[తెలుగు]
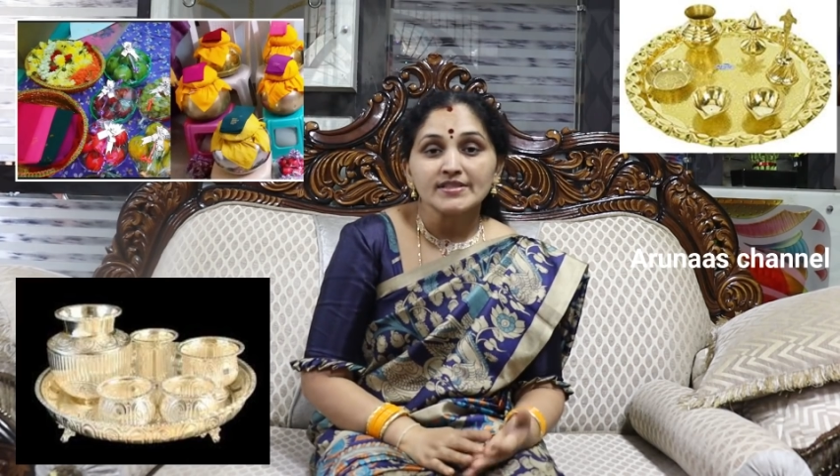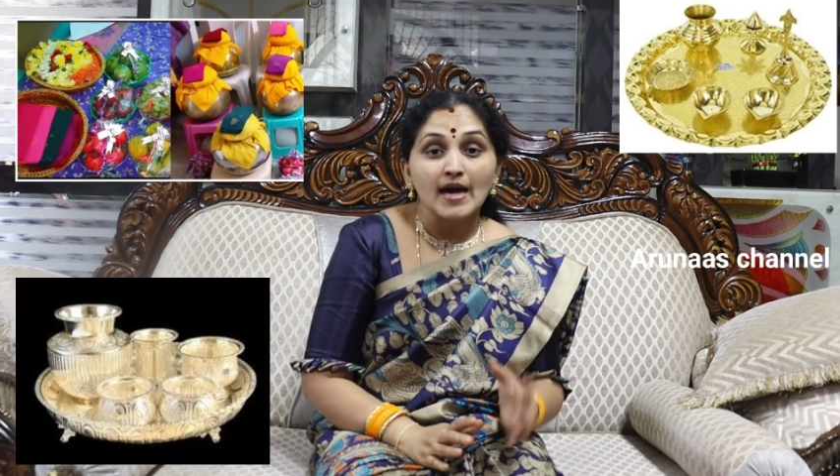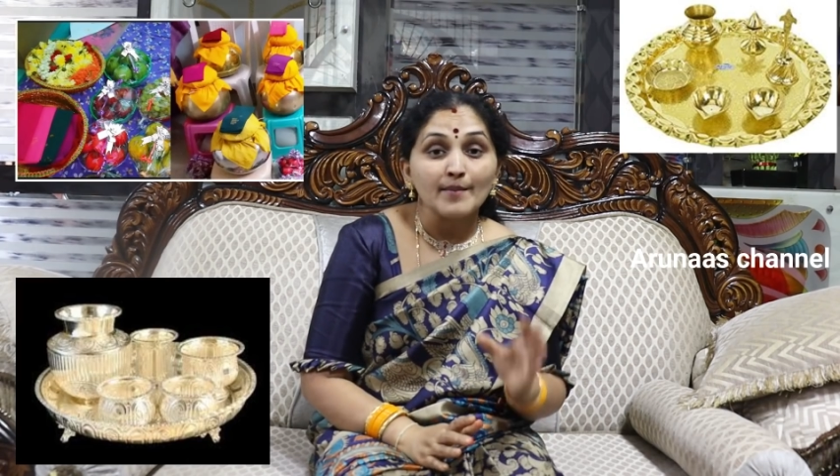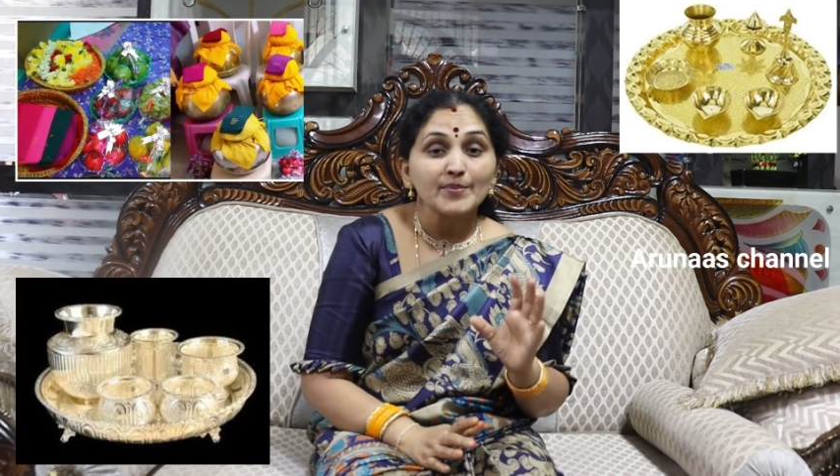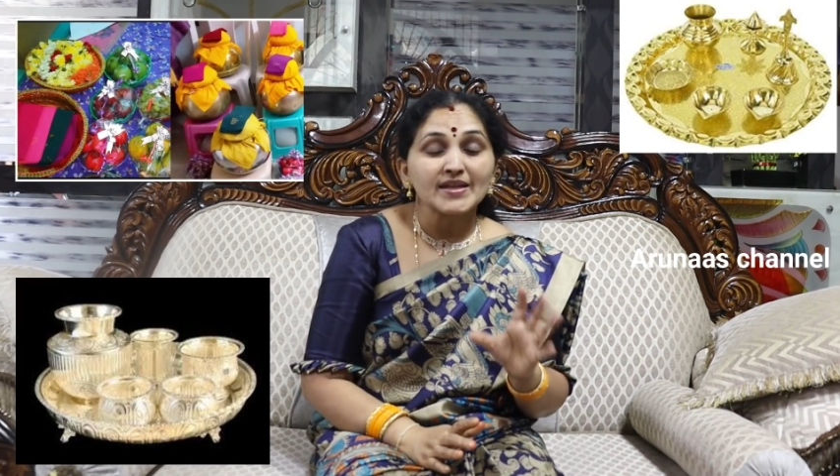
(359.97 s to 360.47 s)

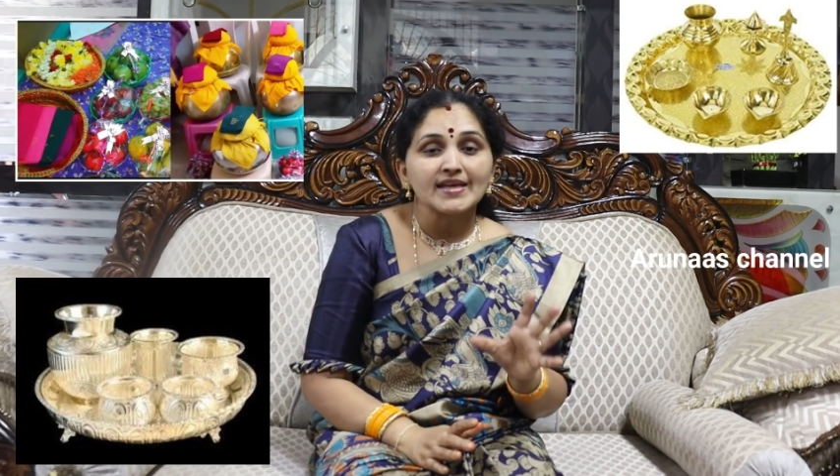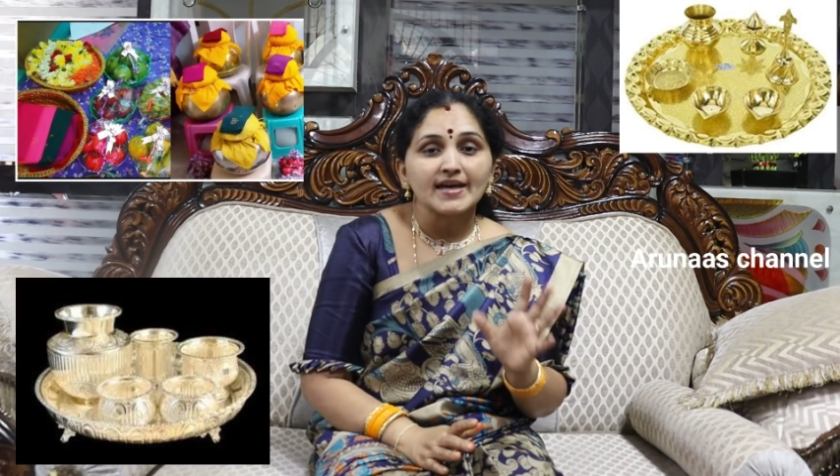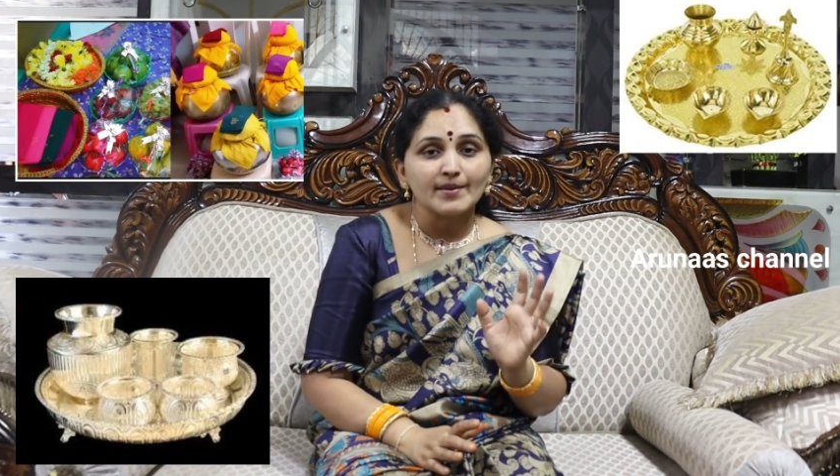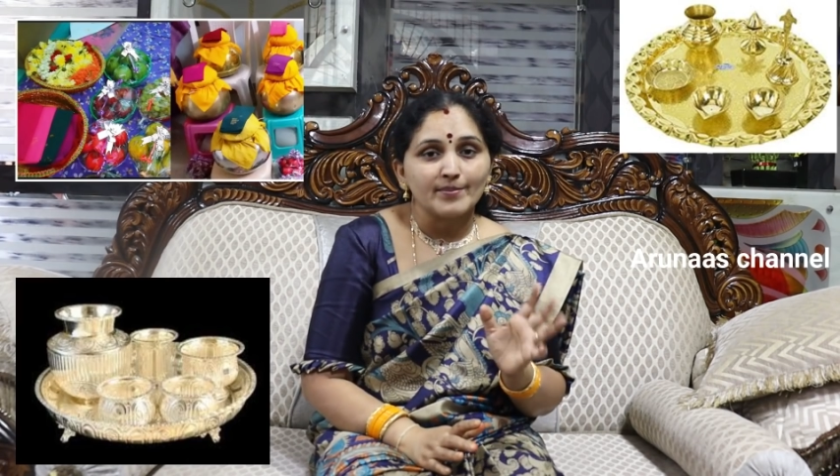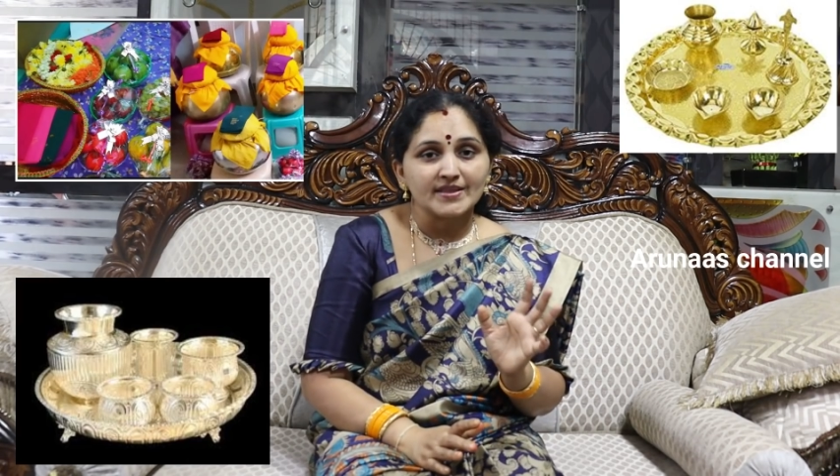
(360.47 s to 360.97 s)

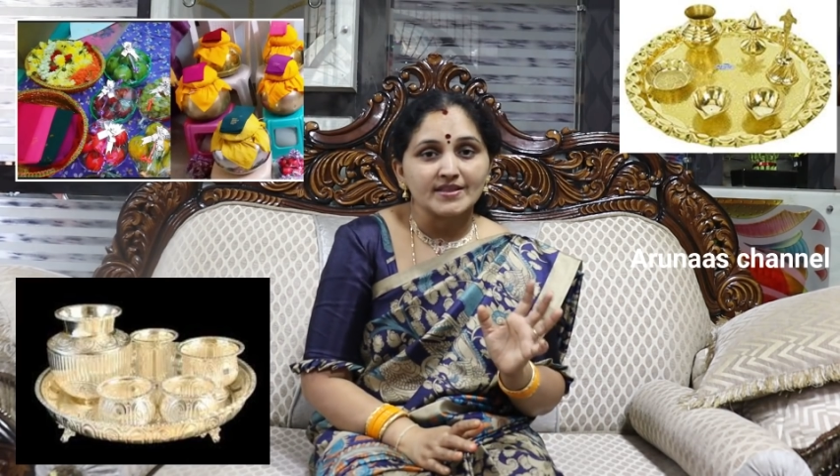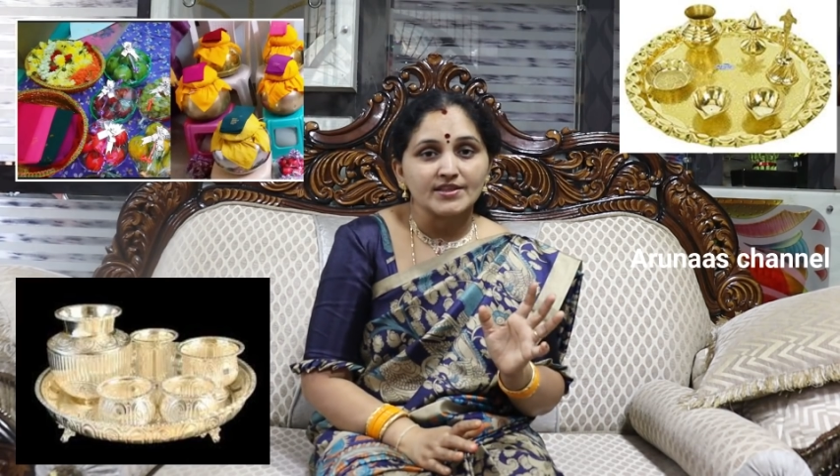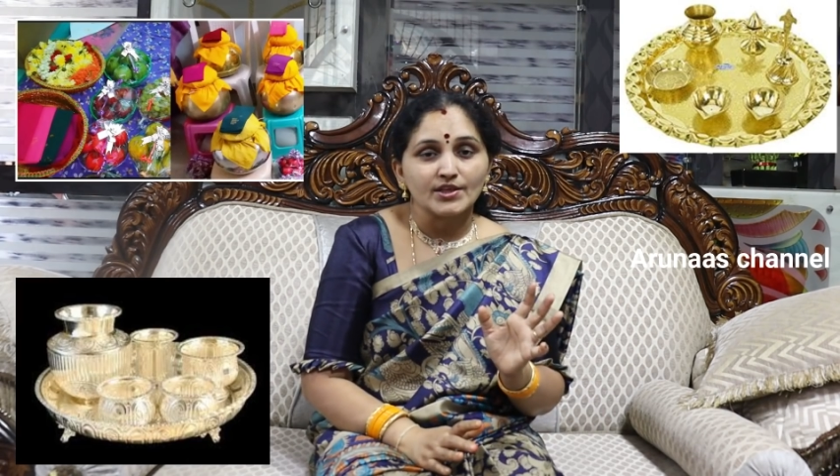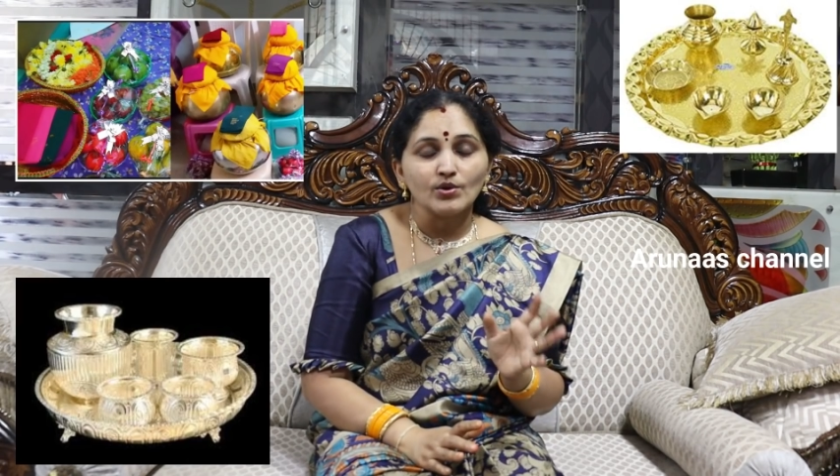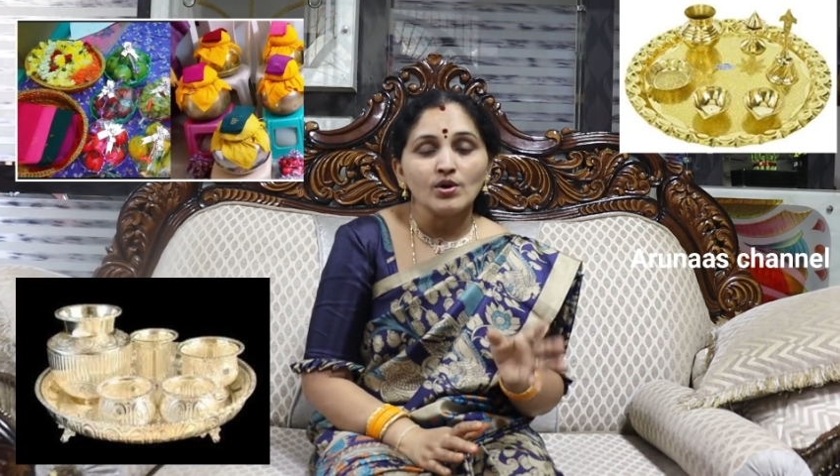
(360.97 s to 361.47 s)
సాంప్రదాయ
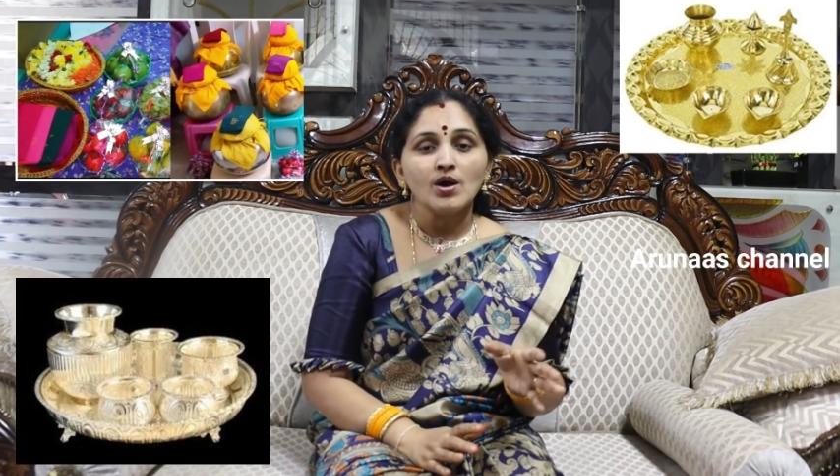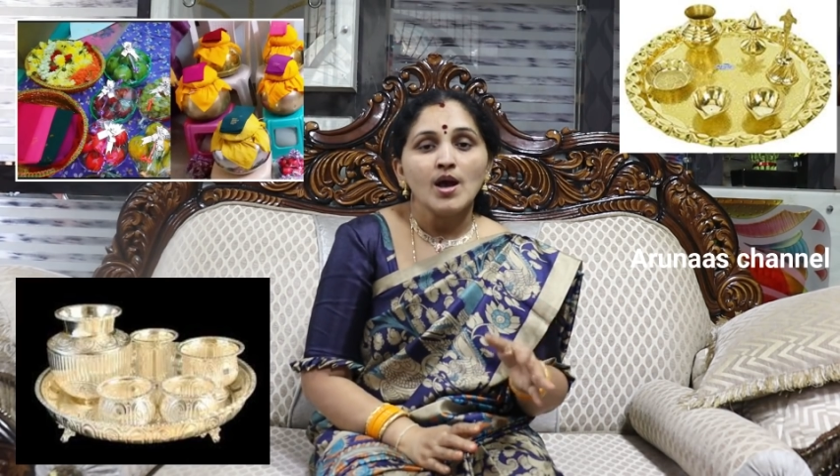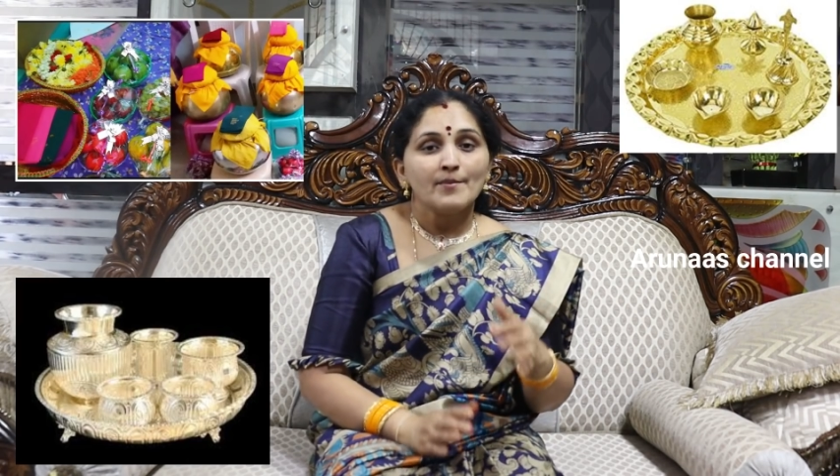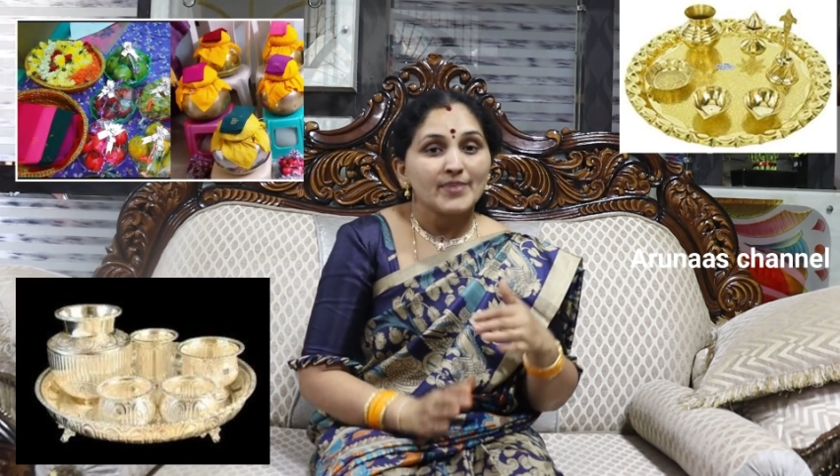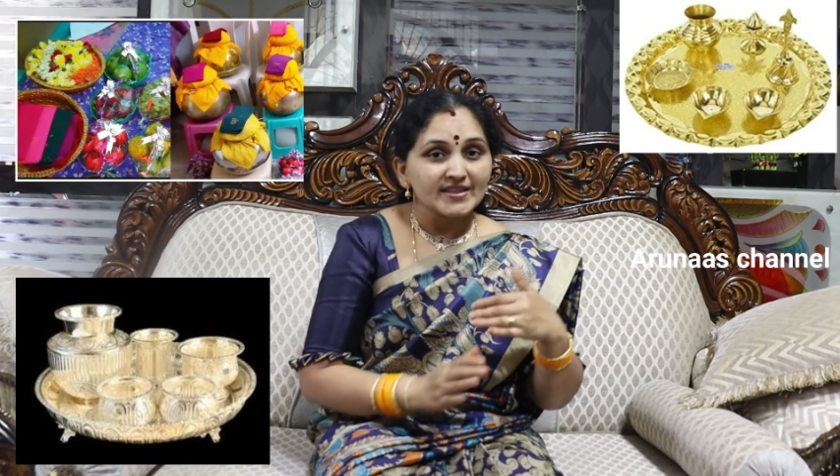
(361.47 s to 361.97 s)
పద్ధతిలో
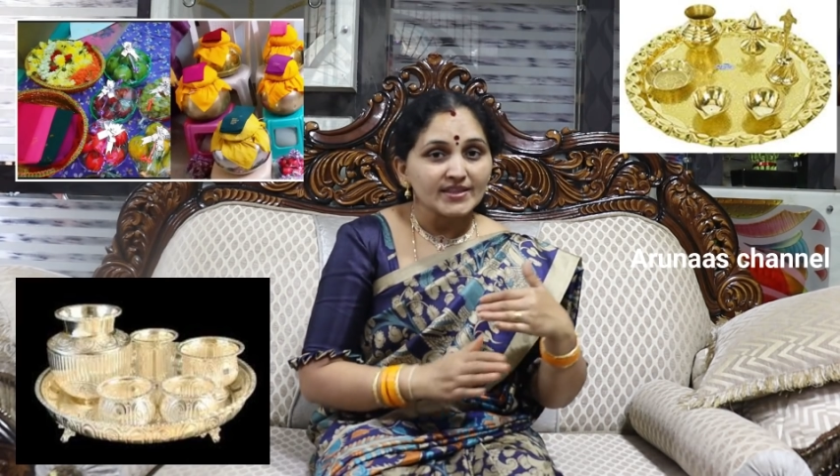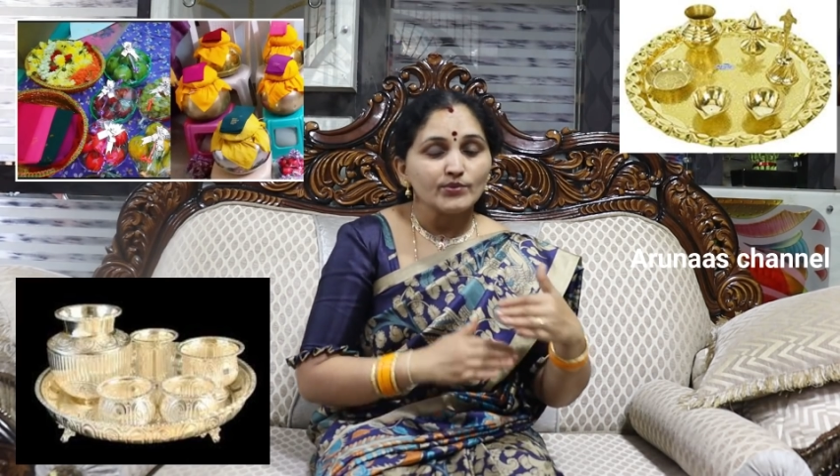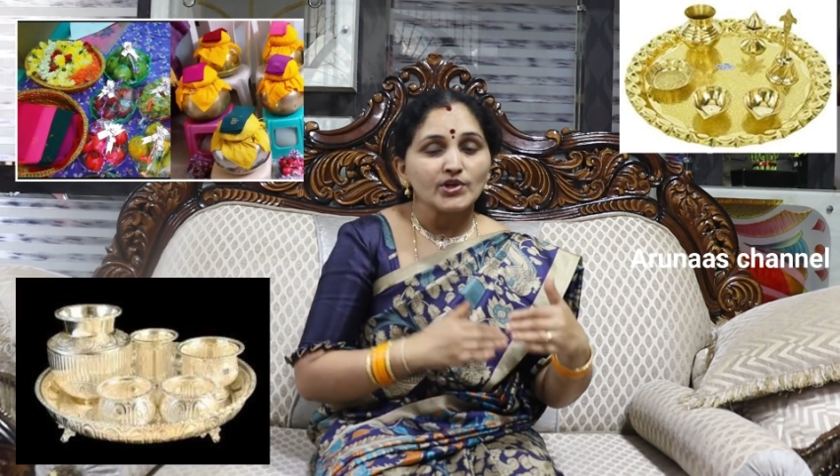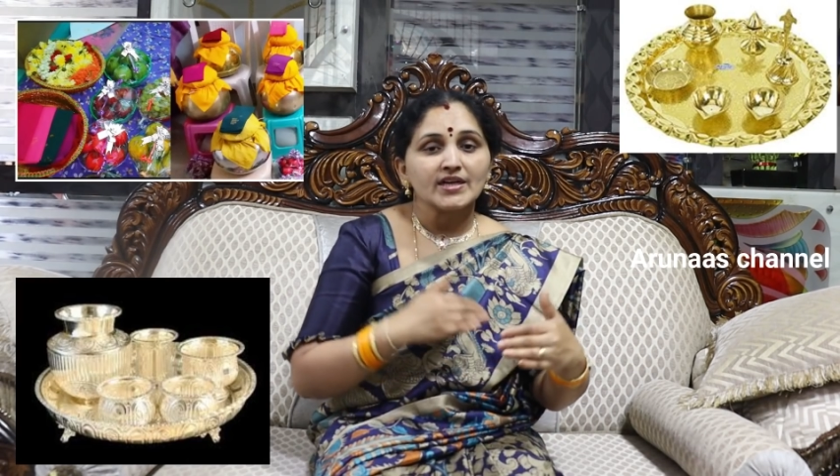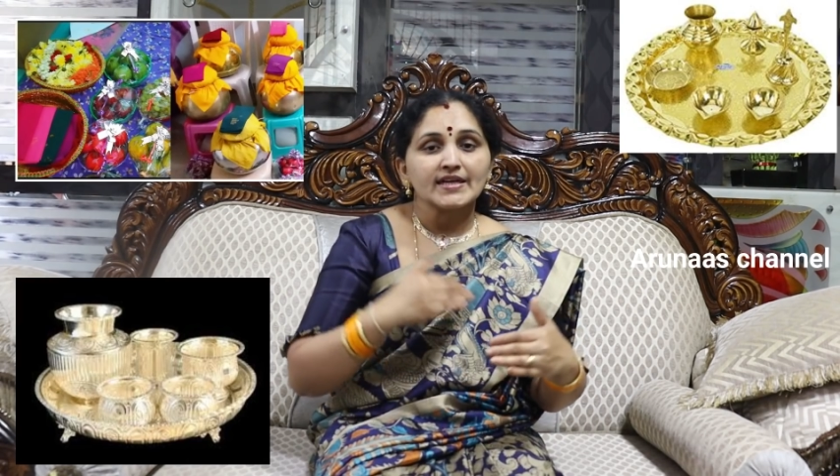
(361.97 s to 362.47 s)
ప్రతి
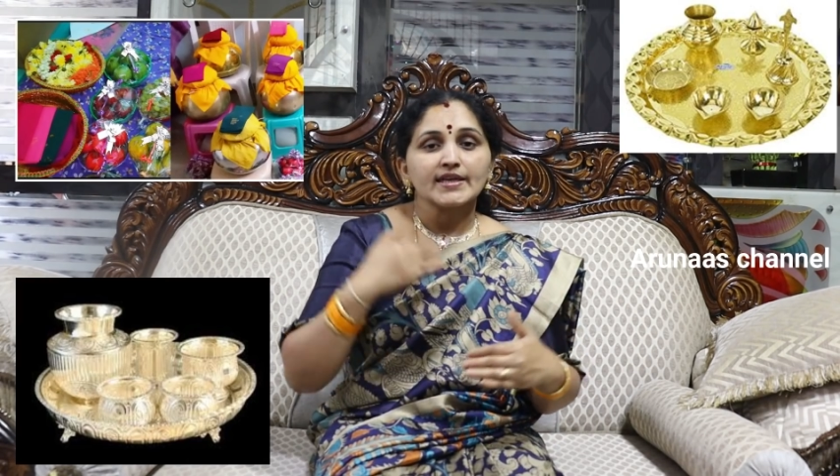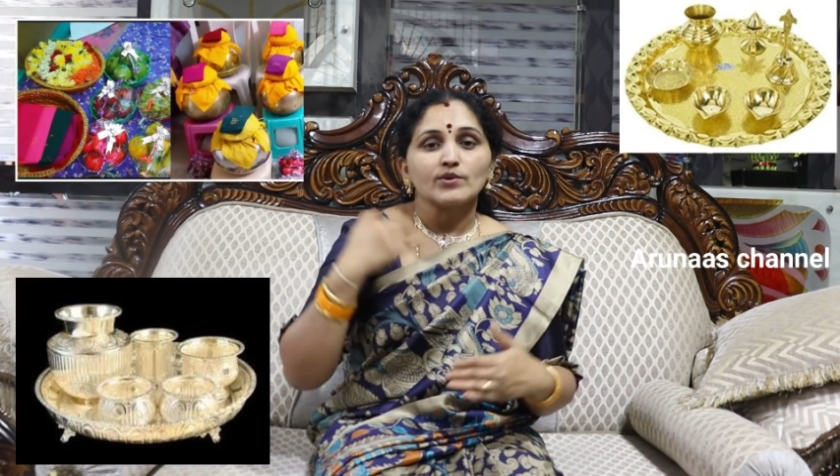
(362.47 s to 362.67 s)
ఒక్కటి